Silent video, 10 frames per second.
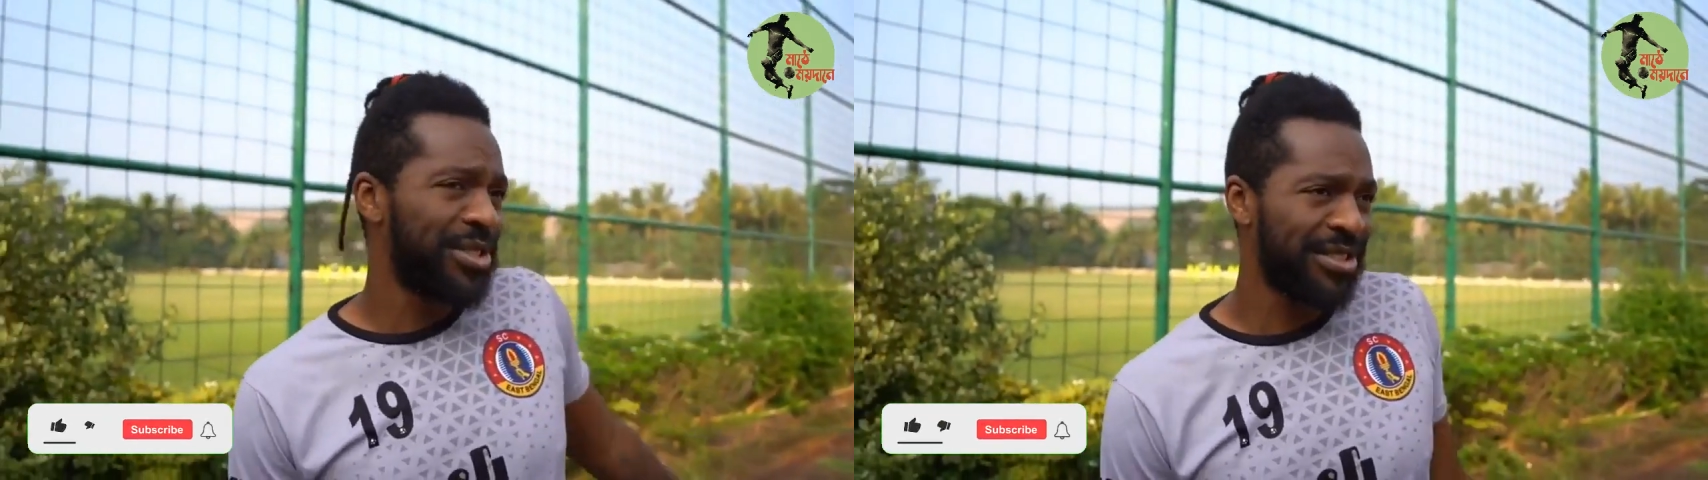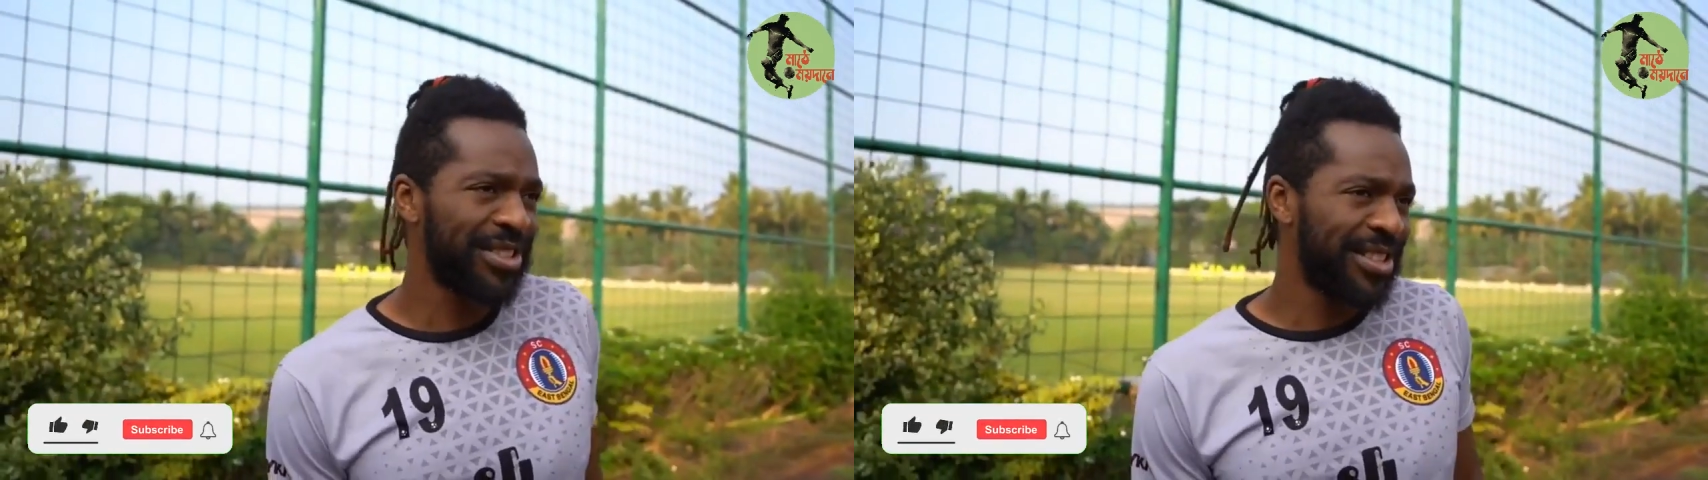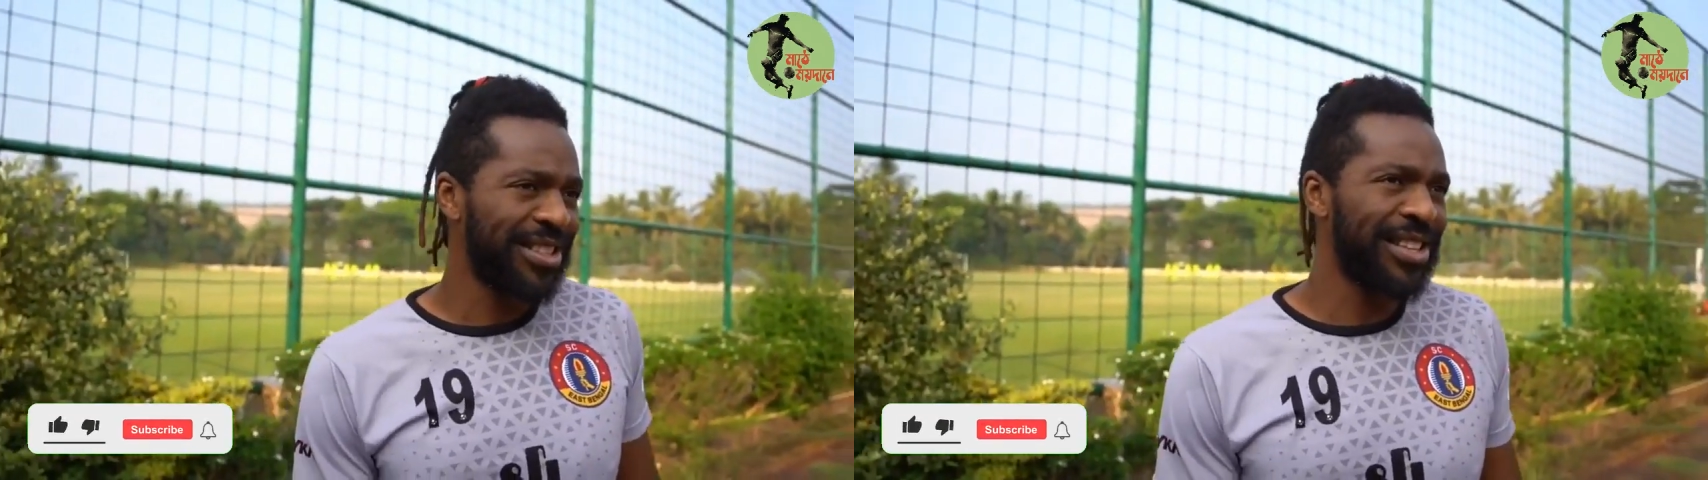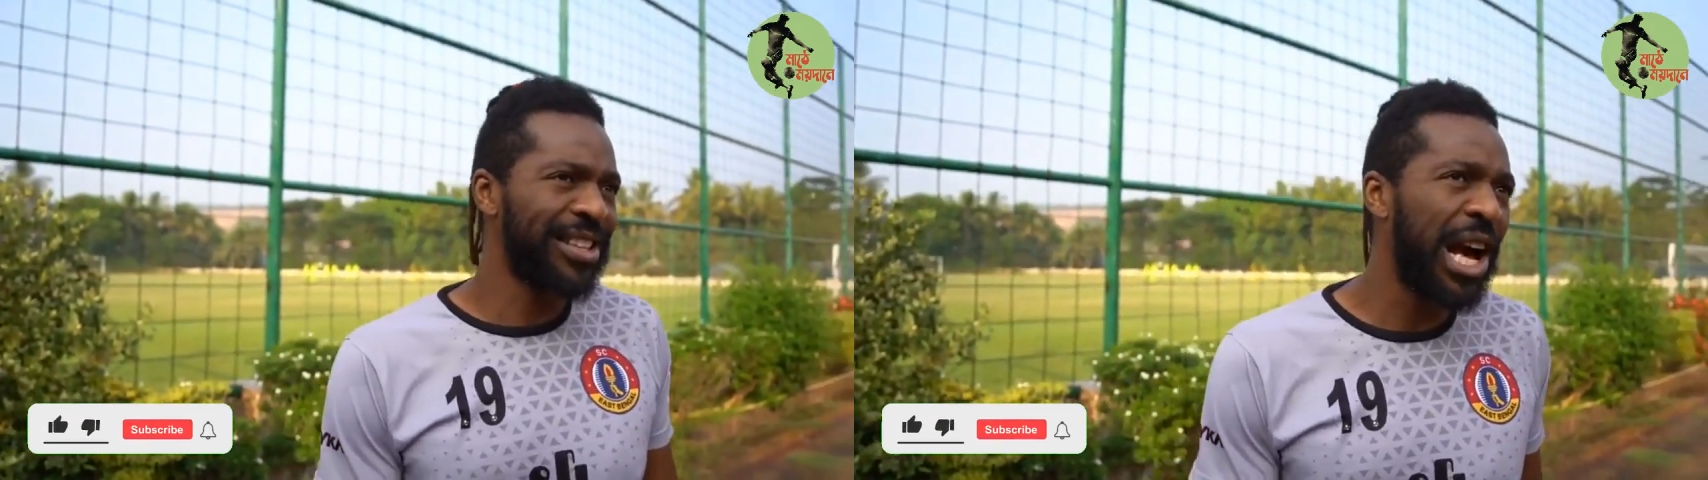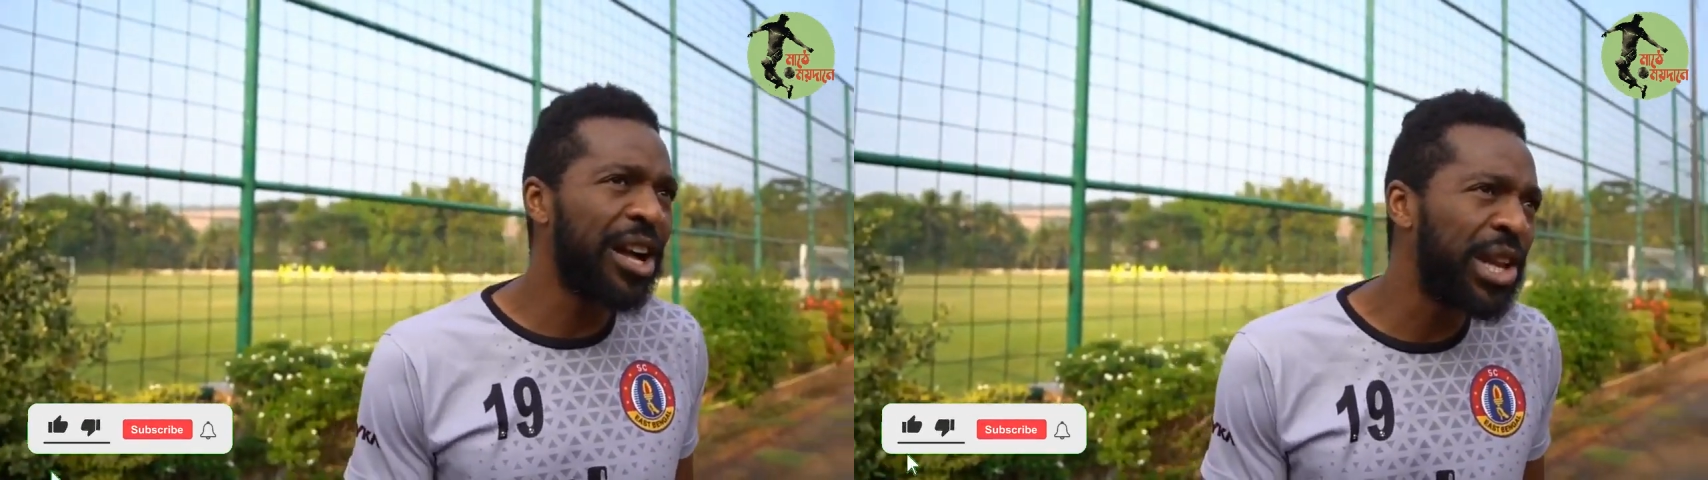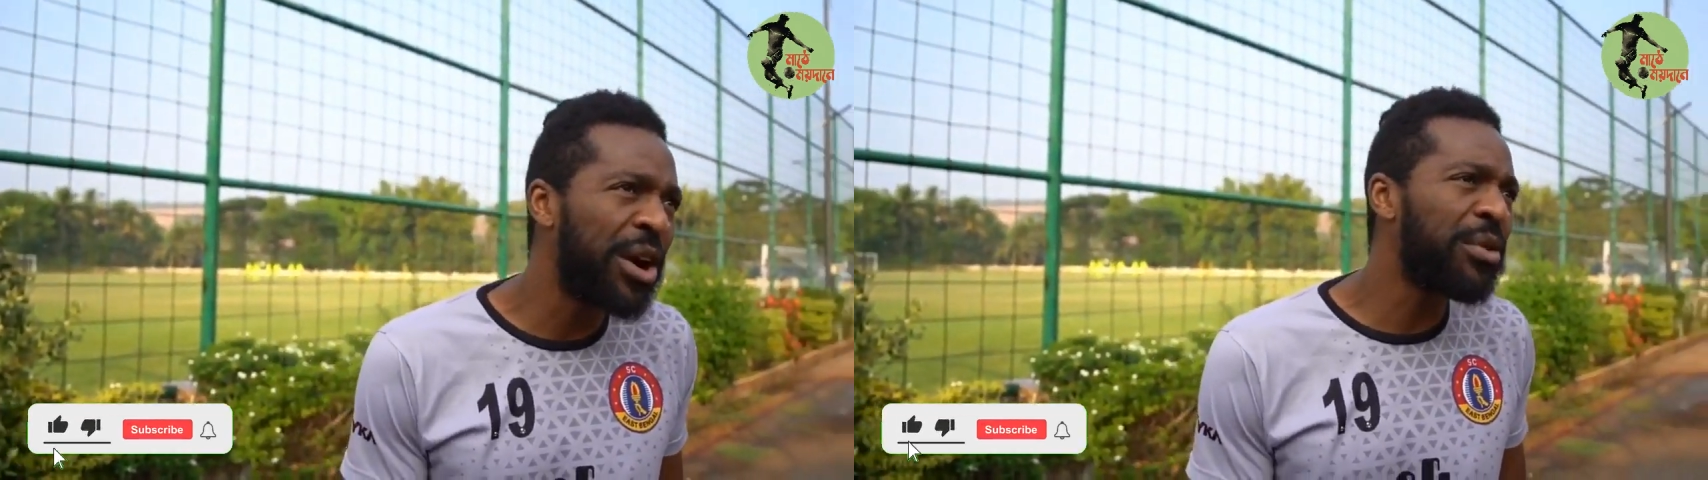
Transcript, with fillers: পরেই চূড়ান্ত সিদ্ধান্ত